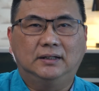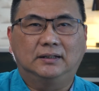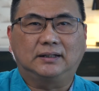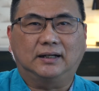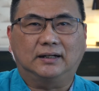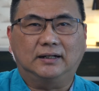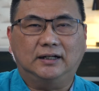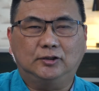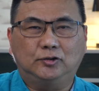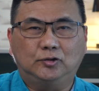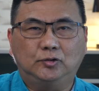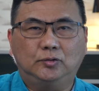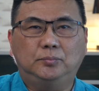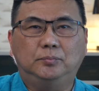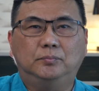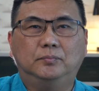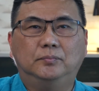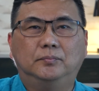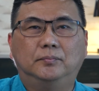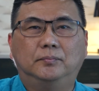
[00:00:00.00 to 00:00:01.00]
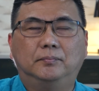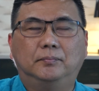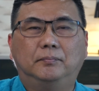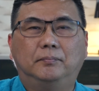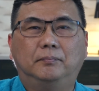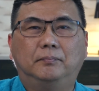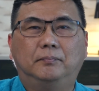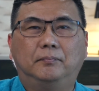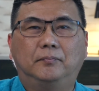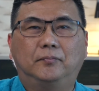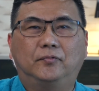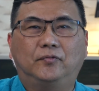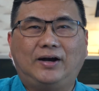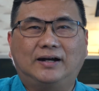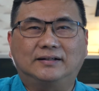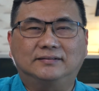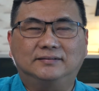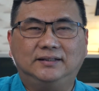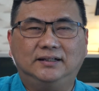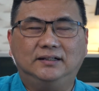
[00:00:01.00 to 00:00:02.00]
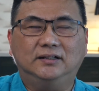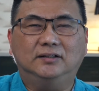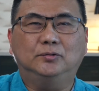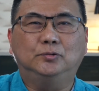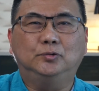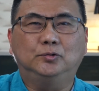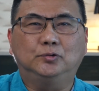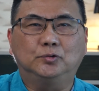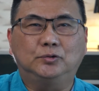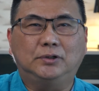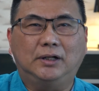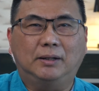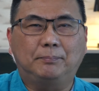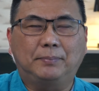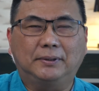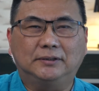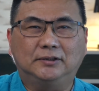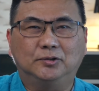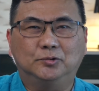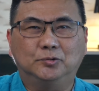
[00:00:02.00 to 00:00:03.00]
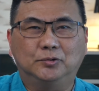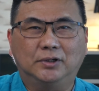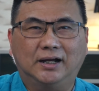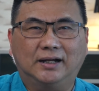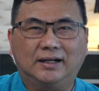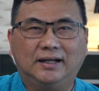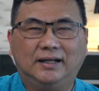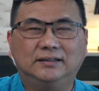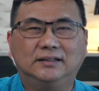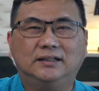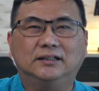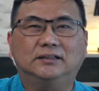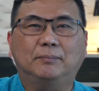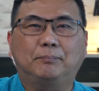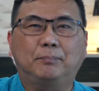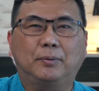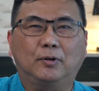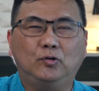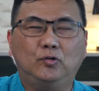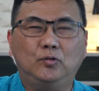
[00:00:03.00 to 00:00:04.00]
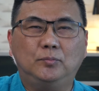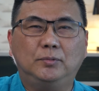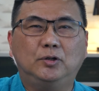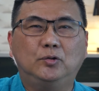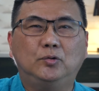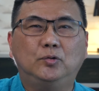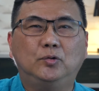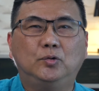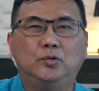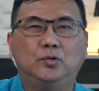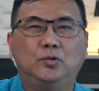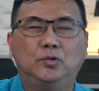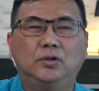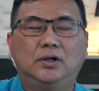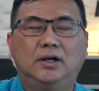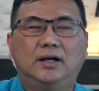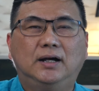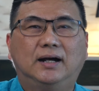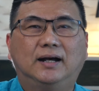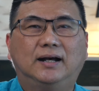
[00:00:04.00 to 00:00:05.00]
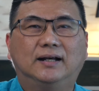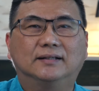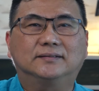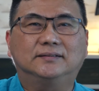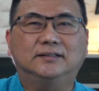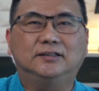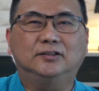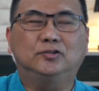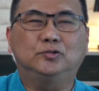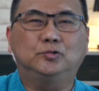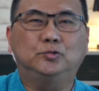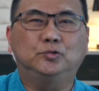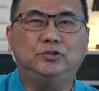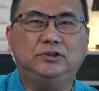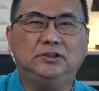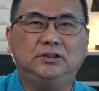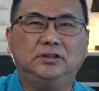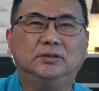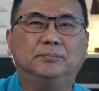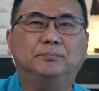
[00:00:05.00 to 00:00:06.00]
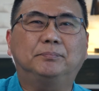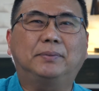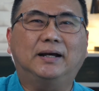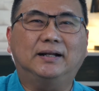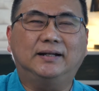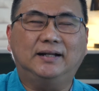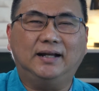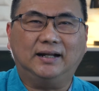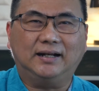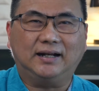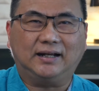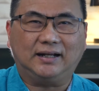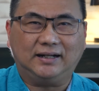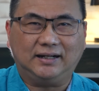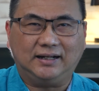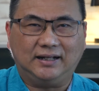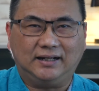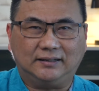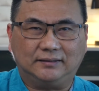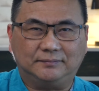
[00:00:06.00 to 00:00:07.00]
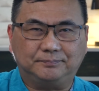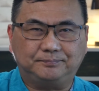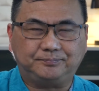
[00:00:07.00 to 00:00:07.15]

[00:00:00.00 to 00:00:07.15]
Karena itu, vaksin untuk dapat digunakan kita perlu menunggu hasil studi pada anak-anak.